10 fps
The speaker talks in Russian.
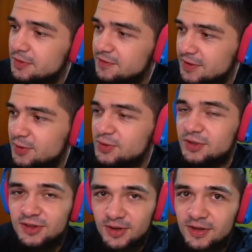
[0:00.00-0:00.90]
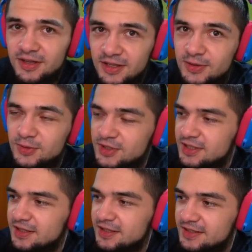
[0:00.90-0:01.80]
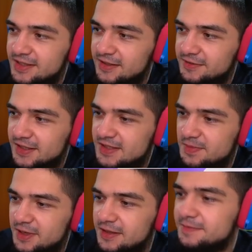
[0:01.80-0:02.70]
выкручивать, но это уже дело второстепенное.